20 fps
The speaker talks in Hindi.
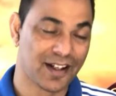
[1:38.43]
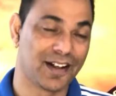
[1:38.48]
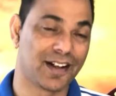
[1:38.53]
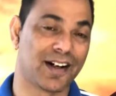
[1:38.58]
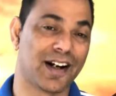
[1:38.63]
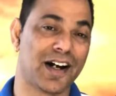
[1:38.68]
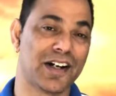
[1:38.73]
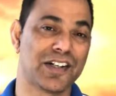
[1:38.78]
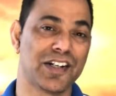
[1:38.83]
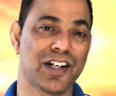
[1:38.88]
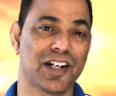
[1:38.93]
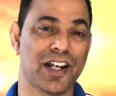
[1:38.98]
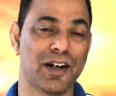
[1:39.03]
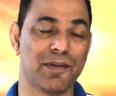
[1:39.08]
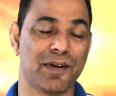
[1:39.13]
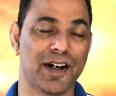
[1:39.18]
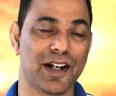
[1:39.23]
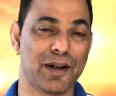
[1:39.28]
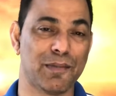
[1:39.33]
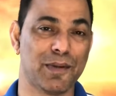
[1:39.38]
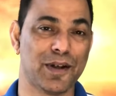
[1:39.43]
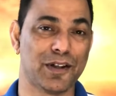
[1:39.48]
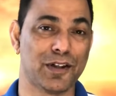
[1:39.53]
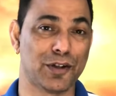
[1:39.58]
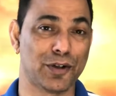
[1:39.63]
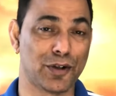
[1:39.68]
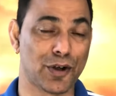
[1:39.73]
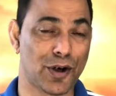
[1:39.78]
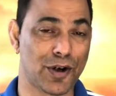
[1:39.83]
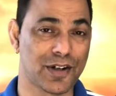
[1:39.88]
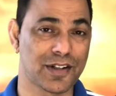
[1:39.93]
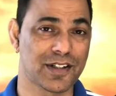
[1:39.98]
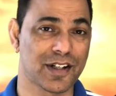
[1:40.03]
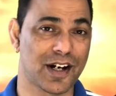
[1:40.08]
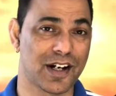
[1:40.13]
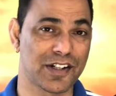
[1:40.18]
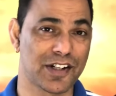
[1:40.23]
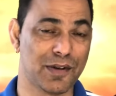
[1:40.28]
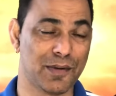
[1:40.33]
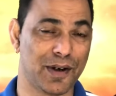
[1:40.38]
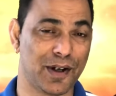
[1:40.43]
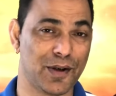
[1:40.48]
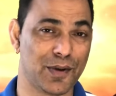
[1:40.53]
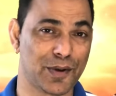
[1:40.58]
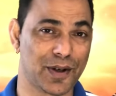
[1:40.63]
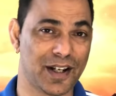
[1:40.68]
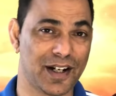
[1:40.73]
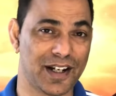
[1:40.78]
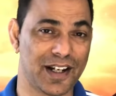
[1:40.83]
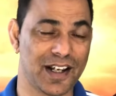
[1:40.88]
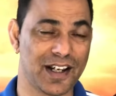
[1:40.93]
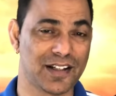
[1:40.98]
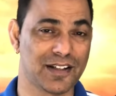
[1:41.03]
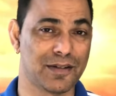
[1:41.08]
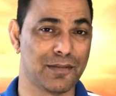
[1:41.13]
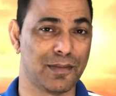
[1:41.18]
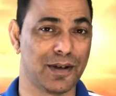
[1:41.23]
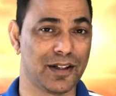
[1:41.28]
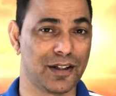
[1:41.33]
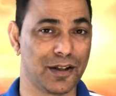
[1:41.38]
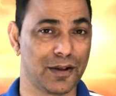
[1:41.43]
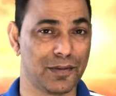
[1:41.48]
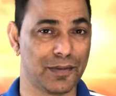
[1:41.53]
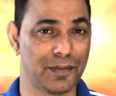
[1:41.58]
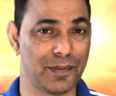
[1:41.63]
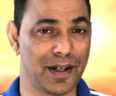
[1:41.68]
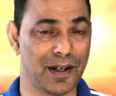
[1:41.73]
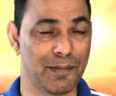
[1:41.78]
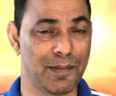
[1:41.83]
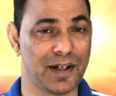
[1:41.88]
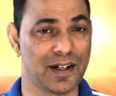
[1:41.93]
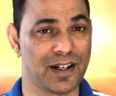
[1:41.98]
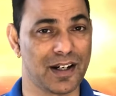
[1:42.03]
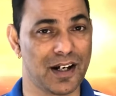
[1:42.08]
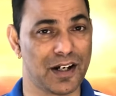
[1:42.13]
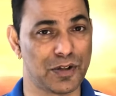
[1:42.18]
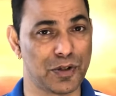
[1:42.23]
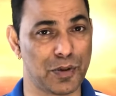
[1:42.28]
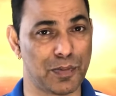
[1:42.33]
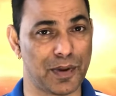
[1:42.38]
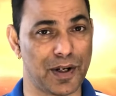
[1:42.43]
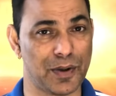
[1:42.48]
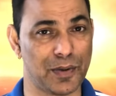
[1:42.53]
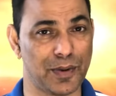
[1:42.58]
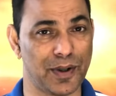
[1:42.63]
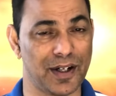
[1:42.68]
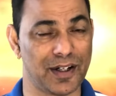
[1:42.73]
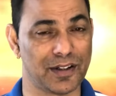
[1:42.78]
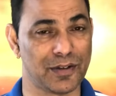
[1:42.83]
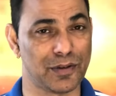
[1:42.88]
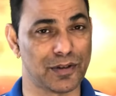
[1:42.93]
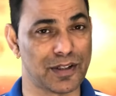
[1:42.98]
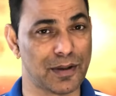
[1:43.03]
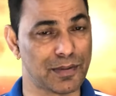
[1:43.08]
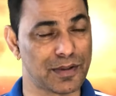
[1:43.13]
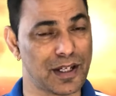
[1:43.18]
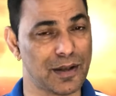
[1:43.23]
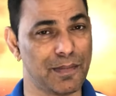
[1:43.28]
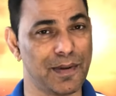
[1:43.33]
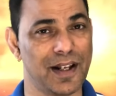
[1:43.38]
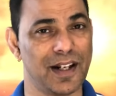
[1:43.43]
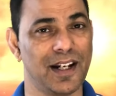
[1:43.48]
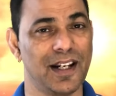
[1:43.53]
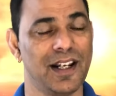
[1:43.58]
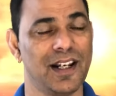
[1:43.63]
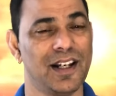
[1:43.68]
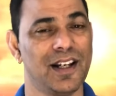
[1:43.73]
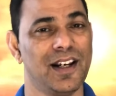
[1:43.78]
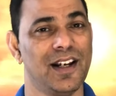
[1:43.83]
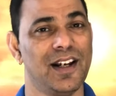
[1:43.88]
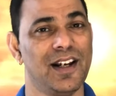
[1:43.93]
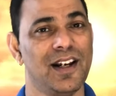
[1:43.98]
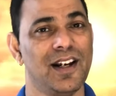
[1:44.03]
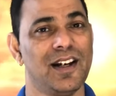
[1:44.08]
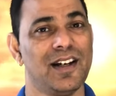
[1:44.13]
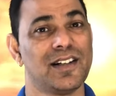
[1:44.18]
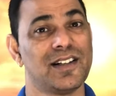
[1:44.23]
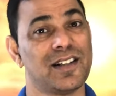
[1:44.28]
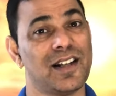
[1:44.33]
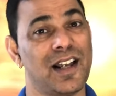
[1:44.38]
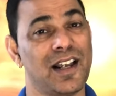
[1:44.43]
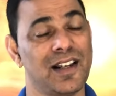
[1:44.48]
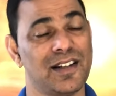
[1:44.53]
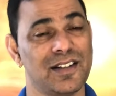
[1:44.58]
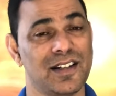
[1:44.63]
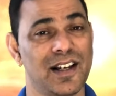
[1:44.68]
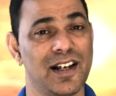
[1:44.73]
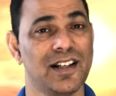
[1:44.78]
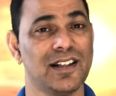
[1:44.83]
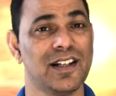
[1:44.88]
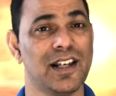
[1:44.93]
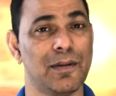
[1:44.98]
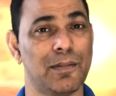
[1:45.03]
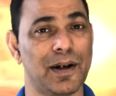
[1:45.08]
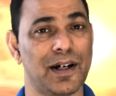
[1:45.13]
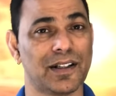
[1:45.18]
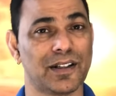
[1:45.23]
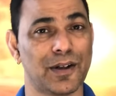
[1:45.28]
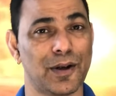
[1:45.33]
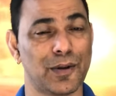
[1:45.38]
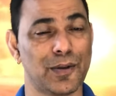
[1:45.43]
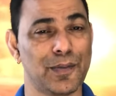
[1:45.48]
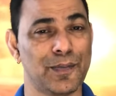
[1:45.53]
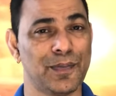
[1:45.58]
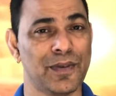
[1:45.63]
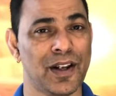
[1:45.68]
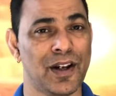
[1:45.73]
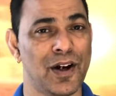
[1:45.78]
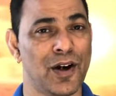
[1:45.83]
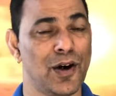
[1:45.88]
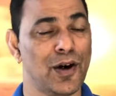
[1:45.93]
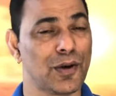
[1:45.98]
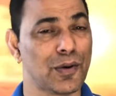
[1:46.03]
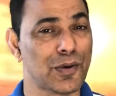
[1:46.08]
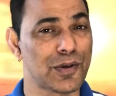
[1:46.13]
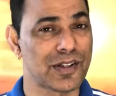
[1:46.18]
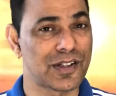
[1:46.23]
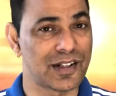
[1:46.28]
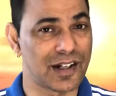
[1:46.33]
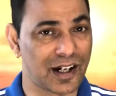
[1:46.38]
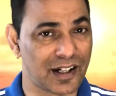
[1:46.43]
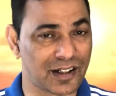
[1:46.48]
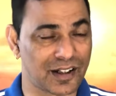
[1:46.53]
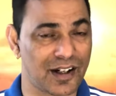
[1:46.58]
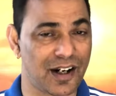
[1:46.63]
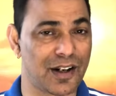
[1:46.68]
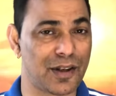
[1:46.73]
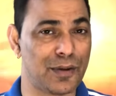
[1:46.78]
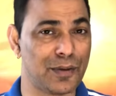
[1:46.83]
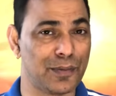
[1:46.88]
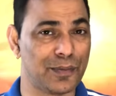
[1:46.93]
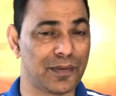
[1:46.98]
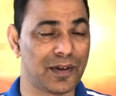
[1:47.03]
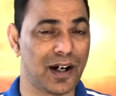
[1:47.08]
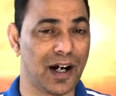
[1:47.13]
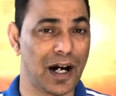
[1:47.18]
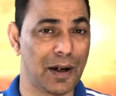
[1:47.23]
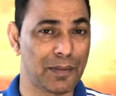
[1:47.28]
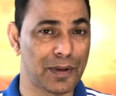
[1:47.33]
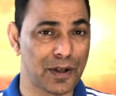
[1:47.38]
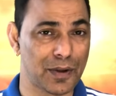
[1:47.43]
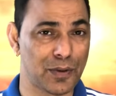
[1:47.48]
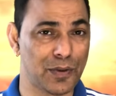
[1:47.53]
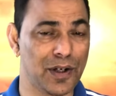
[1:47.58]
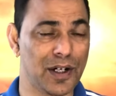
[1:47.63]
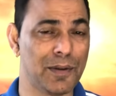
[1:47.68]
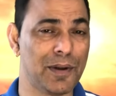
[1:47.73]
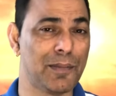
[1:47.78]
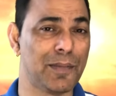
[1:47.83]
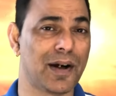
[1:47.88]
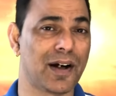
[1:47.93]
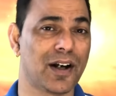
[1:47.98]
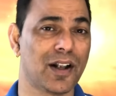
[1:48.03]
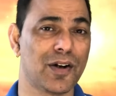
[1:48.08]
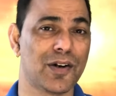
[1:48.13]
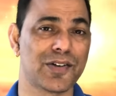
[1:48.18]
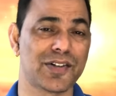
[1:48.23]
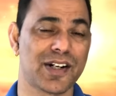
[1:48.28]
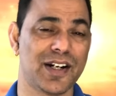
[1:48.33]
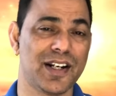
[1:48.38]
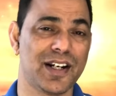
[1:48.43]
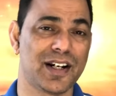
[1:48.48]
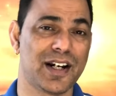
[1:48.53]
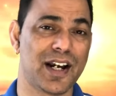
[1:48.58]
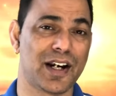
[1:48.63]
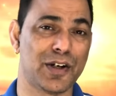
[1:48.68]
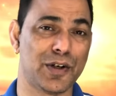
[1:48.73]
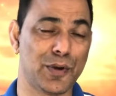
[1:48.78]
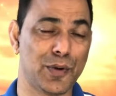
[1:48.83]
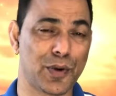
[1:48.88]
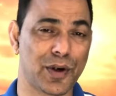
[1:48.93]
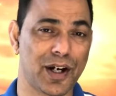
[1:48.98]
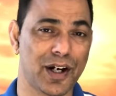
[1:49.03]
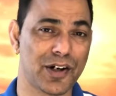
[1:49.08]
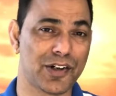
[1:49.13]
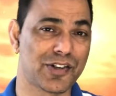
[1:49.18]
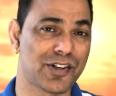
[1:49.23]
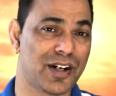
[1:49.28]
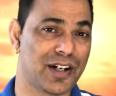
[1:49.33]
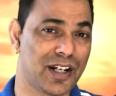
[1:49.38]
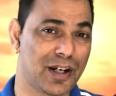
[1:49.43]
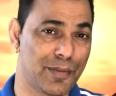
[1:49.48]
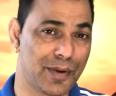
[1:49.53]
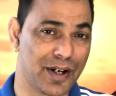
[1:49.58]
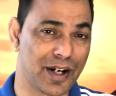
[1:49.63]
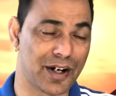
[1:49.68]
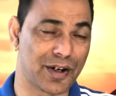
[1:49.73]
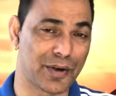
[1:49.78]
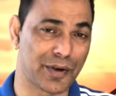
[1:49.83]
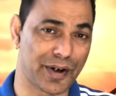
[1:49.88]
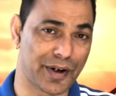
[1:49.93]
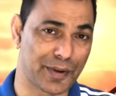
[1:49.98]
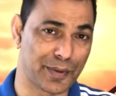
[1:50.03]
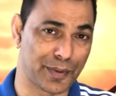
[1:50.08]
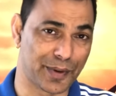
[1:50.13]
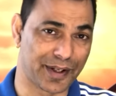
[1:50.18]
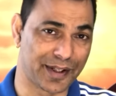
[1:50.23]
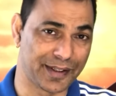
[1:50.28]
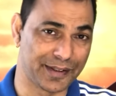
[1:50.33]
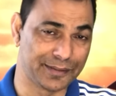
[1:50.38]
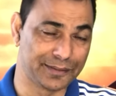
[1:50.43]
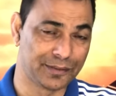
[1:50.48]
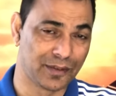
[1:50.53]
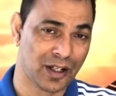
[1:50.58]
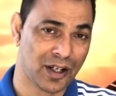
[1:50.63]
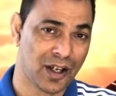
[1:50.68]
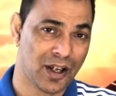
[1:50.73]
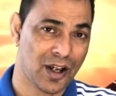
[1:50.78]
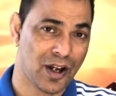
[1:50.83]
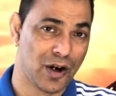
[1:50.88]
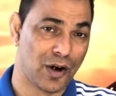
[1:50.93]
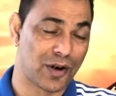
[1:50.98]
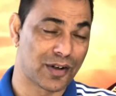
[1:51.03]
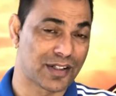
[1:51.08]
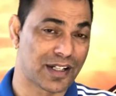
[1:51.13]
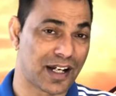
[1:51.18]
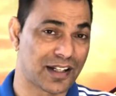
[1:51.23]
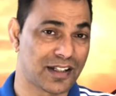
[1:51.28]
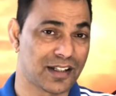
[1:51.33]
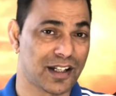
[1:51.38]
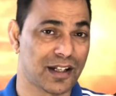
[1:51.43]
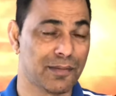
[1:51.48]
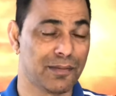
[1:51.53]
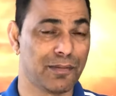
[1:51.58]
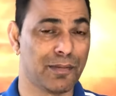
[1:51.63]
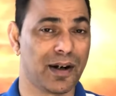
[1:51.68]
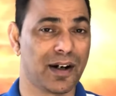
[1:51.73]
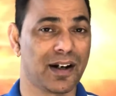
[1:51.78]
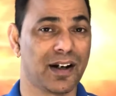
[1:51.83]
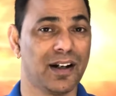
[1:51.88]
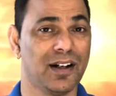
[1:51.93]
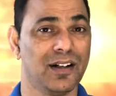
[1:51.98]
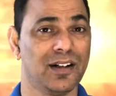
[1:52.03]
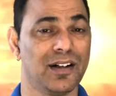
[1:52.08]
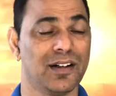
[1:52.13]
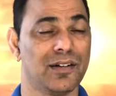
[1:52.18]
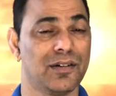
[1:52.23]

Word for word: राशि के बारे में तो टॉरस राशि वालों के लिए इस मंथ ऑफ मे में क्या छुपा हुआ है तो सबसे पहले सेहत की बात करूं और कुछ जानकारी दूं आपकी कुंडली में मंगल और शनि का एक योग है और शनि अभी रेट्रोगेट हो गए हैं और साथ ही साथ मंगल